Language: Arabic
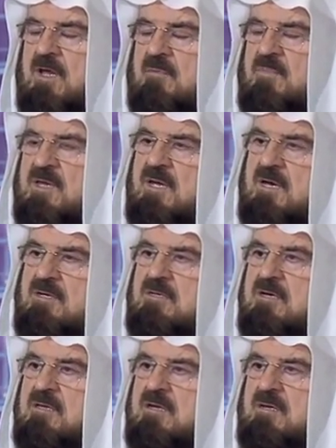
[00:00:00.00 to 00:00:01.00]

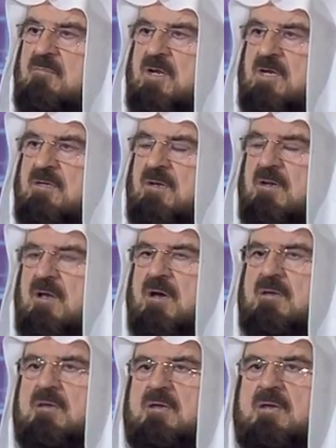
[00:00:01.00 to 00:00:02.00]
بتحية من عند
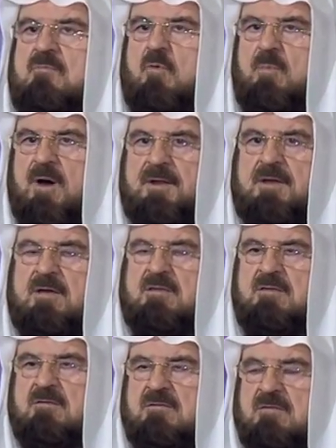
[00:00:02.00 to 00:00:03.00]
الله
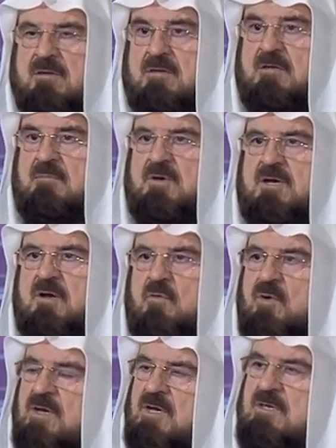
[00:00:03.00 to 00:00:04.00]
مباركة طيبة
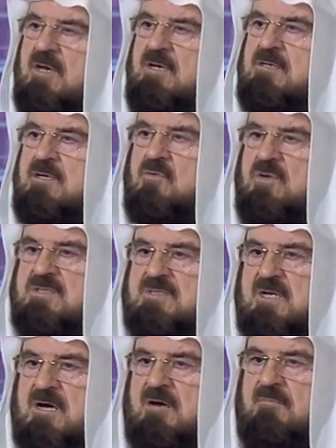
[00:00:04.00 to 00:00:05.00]
وهي تحية
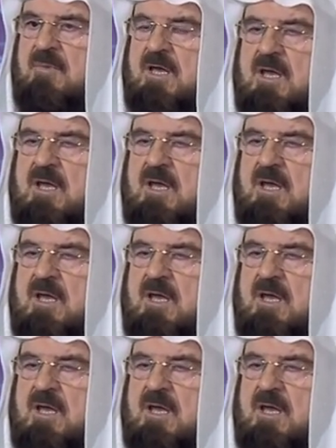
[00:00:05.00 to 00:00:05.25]
الإسلام